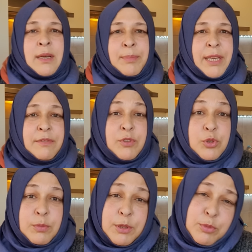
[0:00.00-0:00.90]
Benim
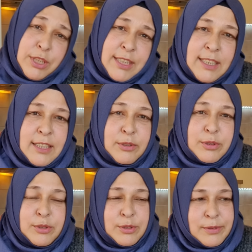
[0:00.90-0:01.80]
videom da buraya kadar
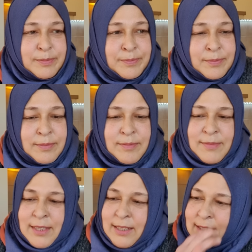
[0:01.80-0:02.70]
olsun.
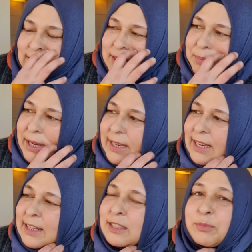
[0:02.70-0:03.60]
Ben
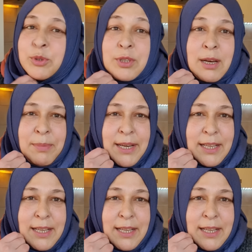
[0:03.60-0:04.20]
geldim onu haber